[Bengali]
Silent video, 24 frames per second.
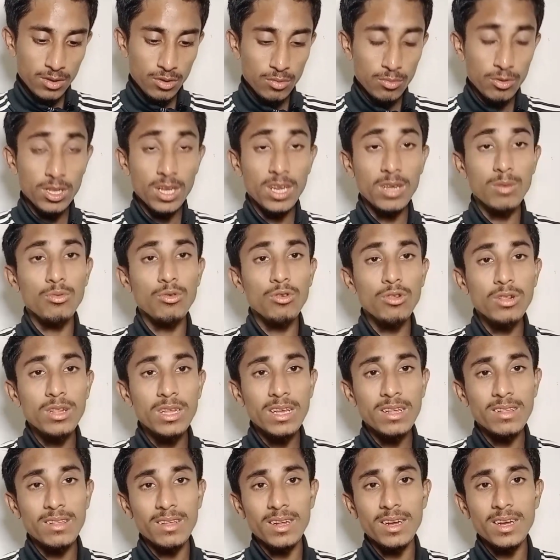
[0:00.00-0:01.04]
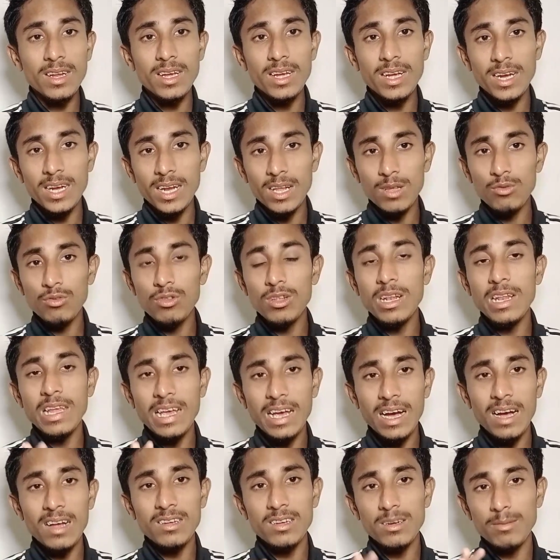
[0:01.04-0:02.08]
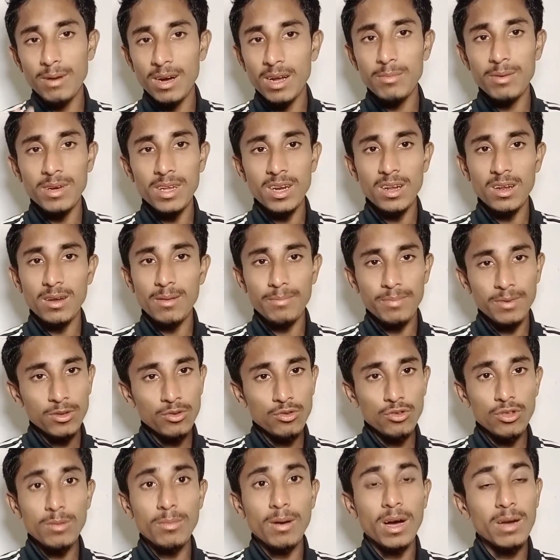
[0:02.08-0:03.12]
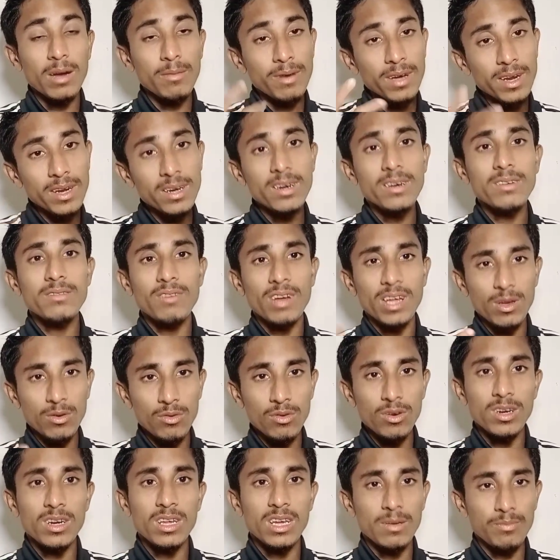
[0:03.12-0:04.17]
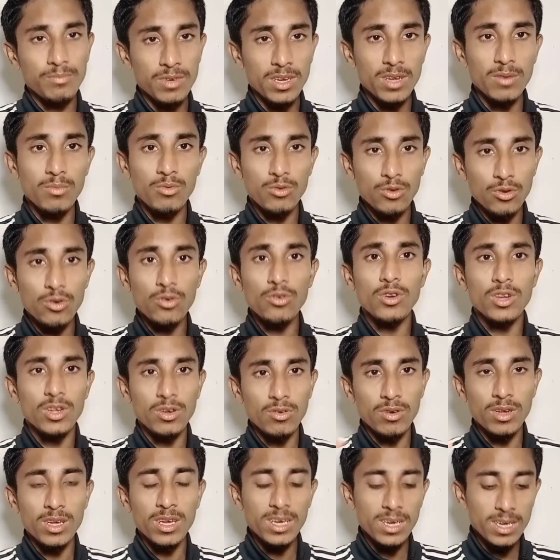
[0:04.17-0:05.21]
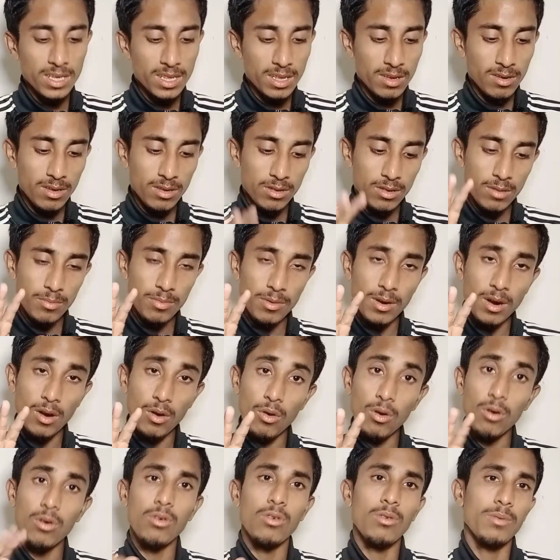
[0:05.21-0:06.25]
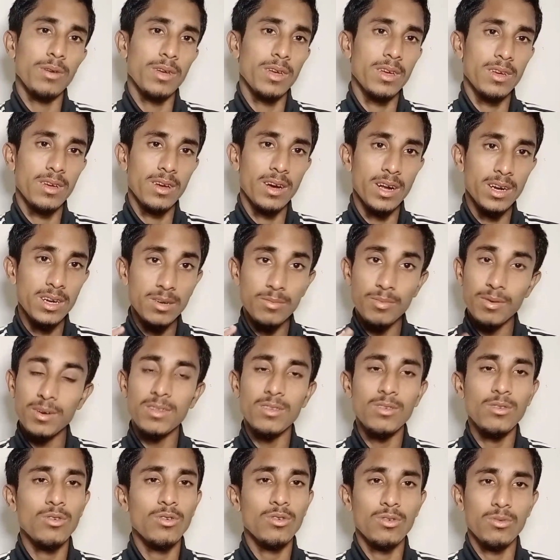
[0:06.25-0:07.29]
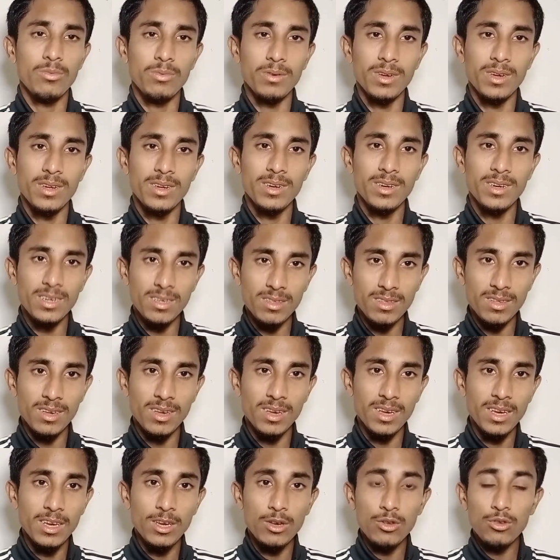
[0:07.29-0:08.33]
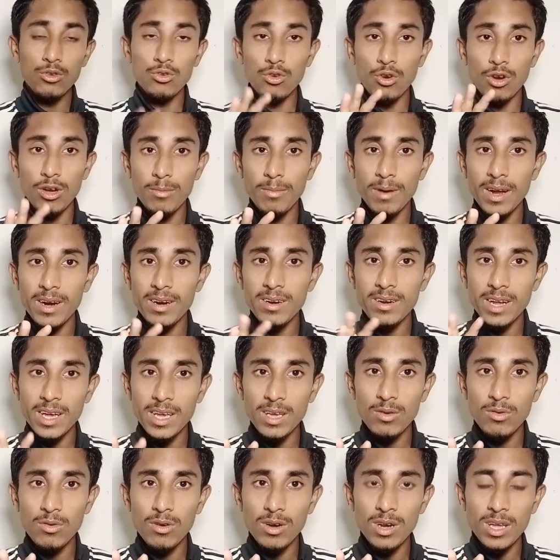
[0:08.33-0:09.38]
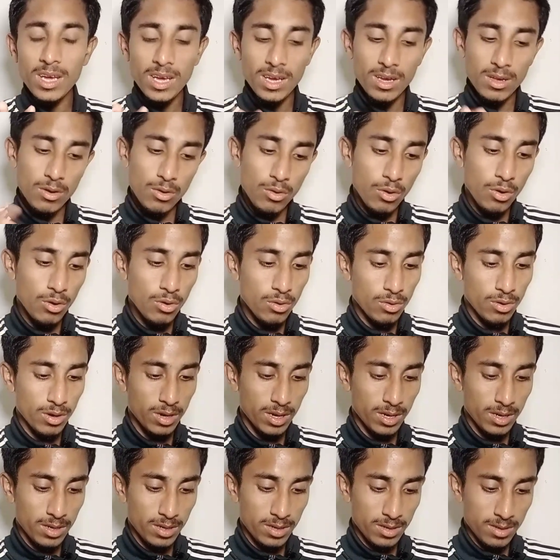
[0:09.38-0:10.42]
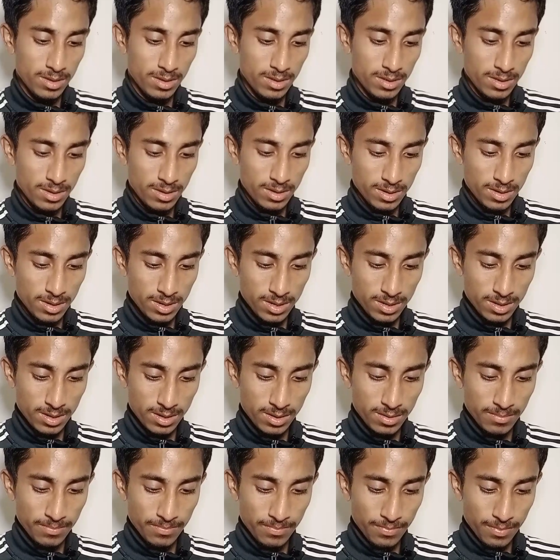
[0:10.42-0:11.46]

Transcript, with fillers: জন্ম তারিখ ভুল দিয়েছেন এটা যদি লেখা আসে বারবার আপনি যদি বারবার ট্রাই করেন ক্যাপচার পূরণ করে করে তাহলে কিন্তু আপনার লক হবে হান্ড্রেড পার্সেন্ট লক হবে ঠিক আছে ছয়বার ট্রাই করলে লক হয় ঠিক আছে